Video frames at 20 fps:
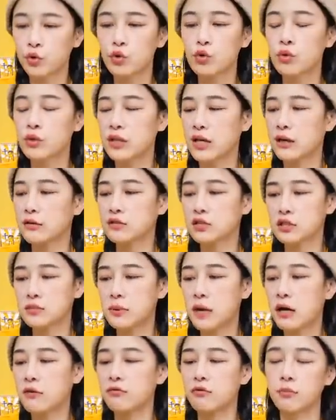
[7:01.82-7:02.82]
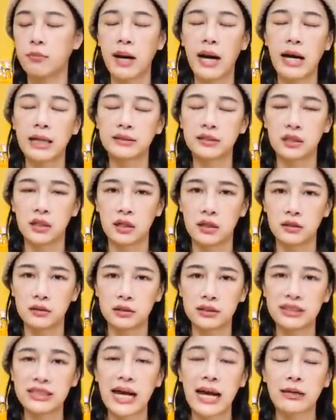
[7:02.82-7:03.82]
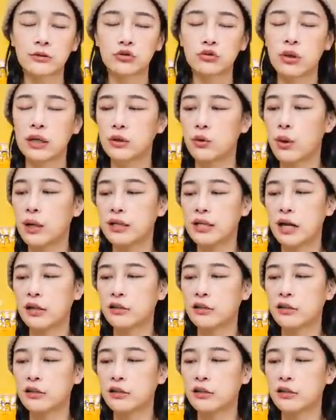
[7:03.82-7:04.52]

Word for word: 如果你要吃泡芙，怕它整个炸出来的话，你